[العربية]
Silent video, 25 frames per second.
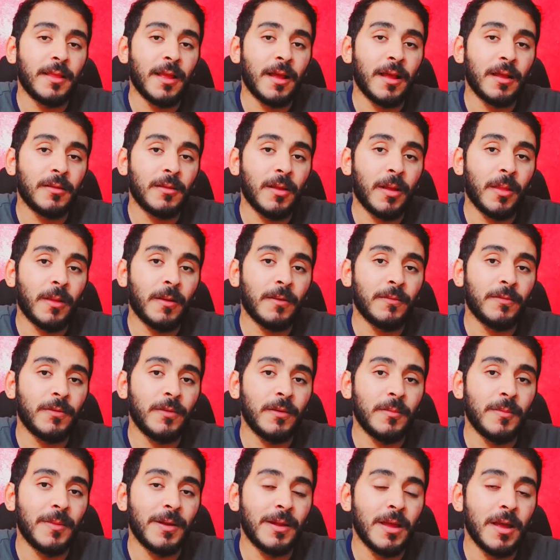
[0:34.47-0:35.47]
هترى في
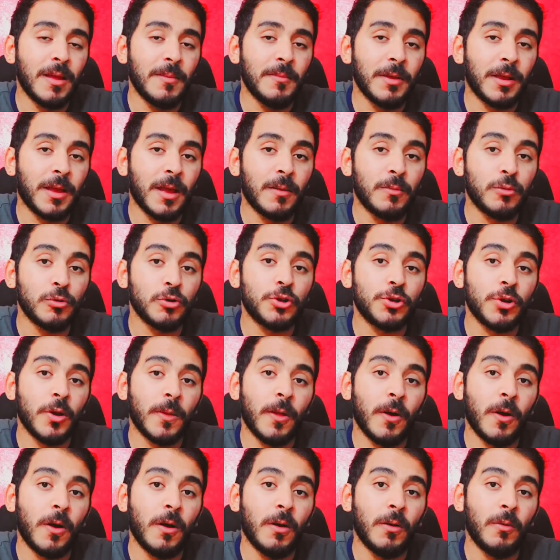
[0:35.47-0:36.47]
منامك
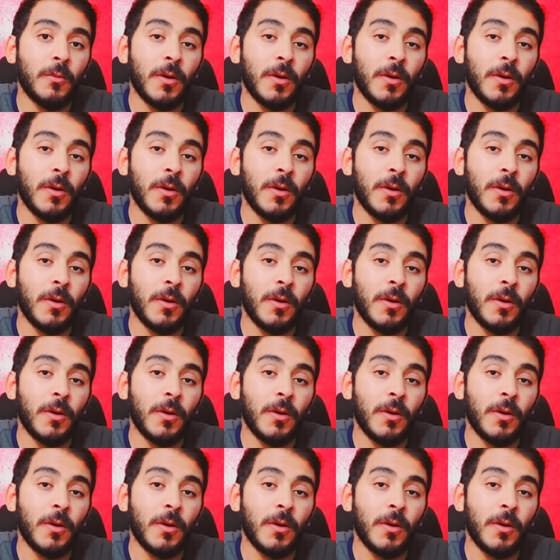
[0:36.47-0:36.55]
بشرى